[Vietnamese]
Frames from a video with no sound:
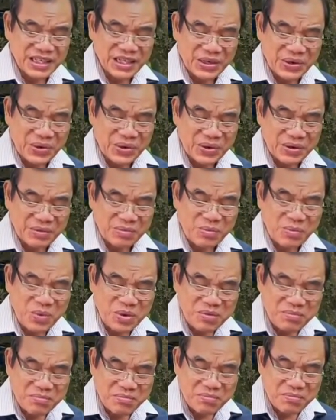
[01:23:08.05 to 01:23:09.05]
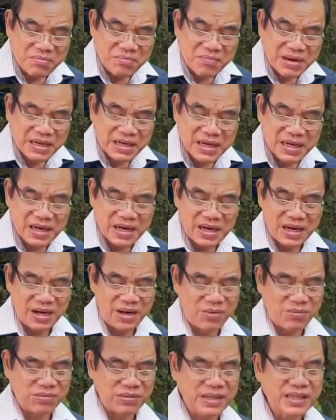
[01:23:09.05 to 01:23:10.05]
trong cả một ngày.
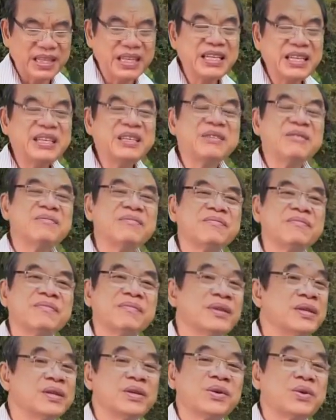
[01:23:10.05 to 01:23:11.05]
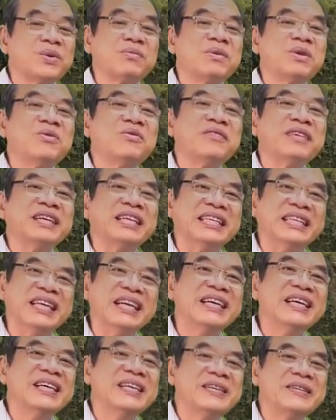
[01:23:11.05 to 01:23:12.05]
Anh chỉ lựa nhặt lấy
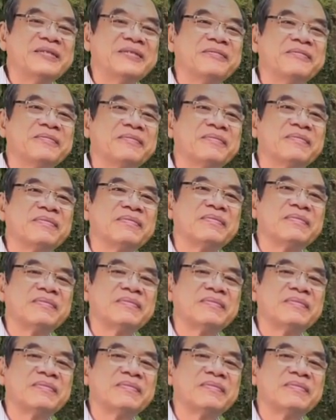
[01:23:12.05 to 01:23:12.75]
đúng một hạt thôi,